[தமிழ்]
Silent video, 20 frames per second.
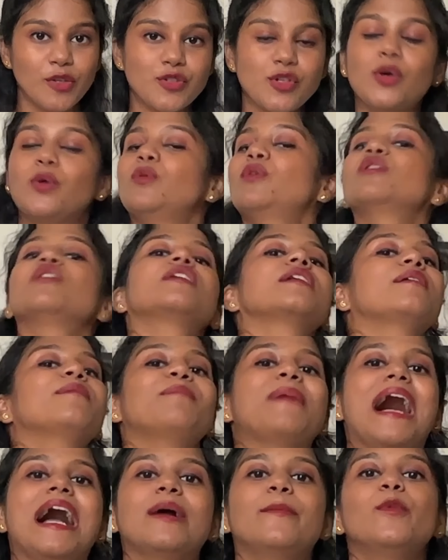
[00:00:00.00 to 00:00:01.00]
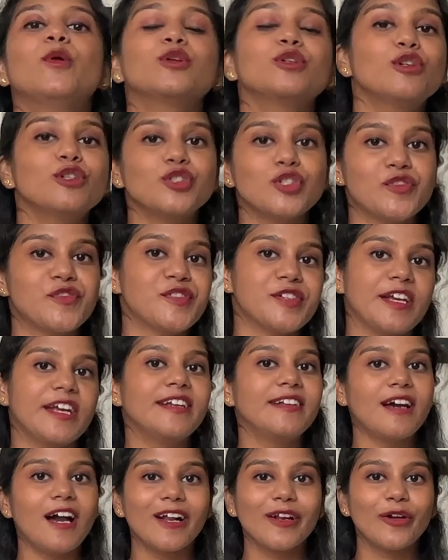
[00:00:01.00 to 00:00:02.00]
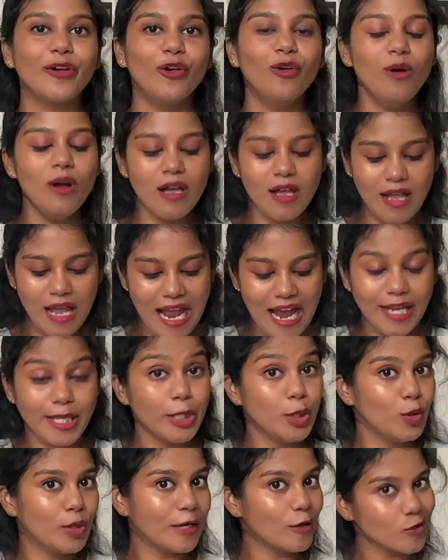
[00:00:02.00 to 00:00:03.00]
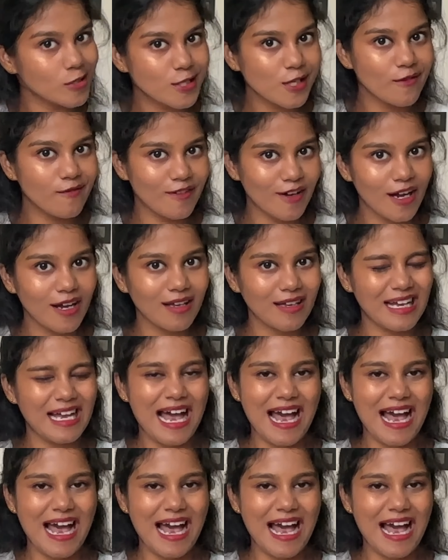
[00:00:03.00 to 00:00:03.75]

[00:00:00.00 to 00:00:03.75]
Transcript: ஸோ உங்களோட பேக் போனும் கொஞ்சம் ஸ்ட்ரெயிட்டாக இருக்கும் அண்ட் யூ கேன் ஆல்சோ ஒர்க்